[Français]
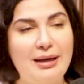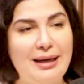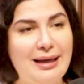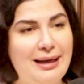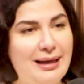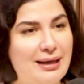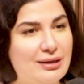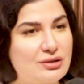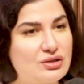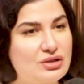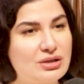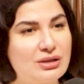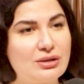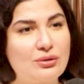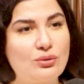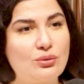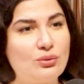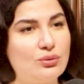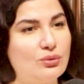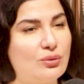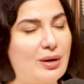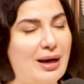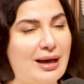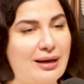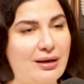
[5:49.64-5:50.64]
élargir
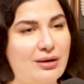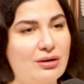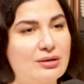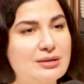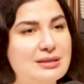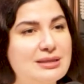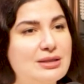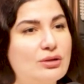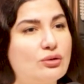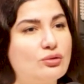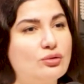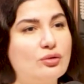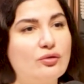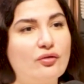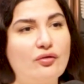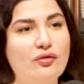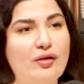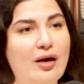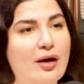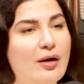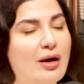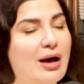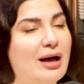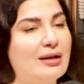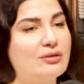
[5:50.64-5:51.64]
ou agrandir de
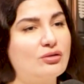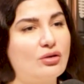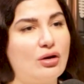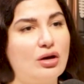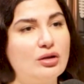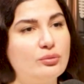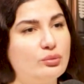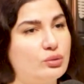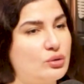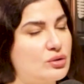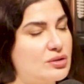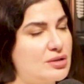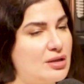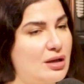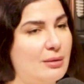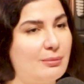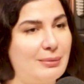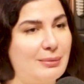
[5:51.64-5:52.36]
20 à 30